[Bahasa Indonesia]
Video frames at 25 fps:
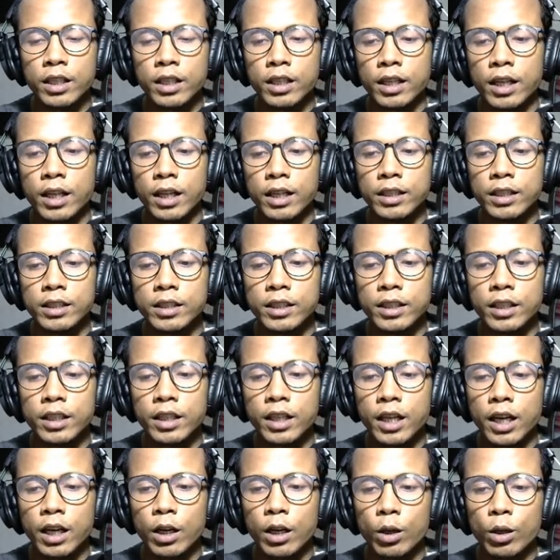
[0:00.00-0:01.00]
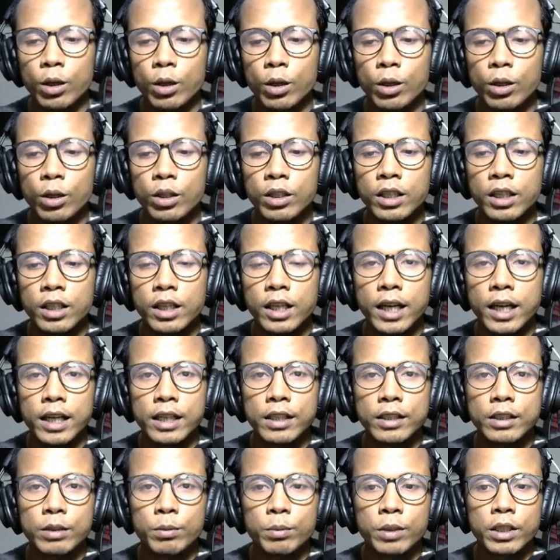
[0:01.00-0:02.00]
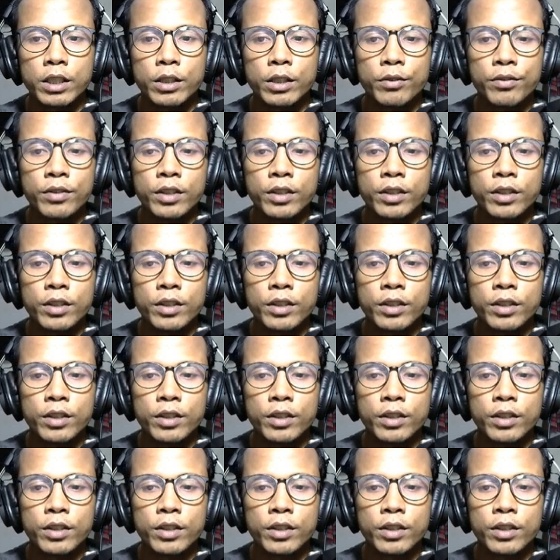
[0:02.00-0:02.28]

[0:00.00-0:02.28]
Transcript: Nah, di sini kalau dilihat sebenarnya